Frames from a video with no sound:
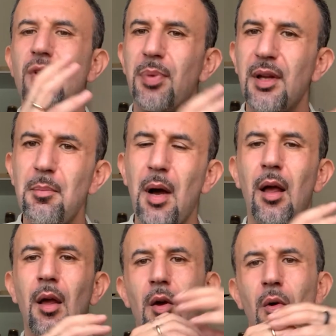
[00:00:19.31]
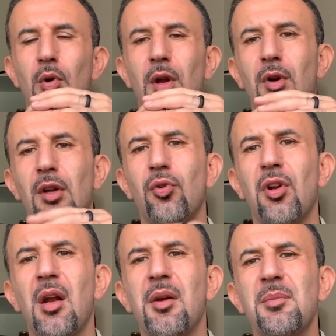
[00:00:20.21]
prima ho lavorato
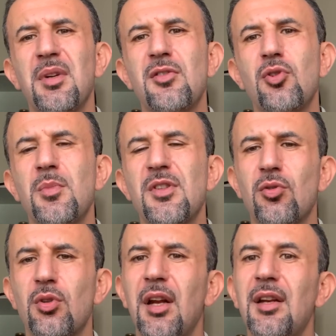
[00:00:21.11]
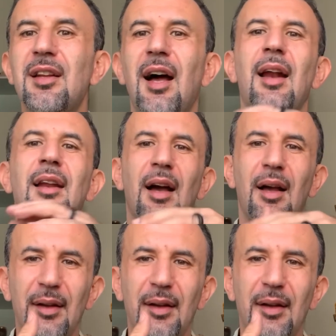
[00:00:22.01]
nell'animazione missionaria in Italia,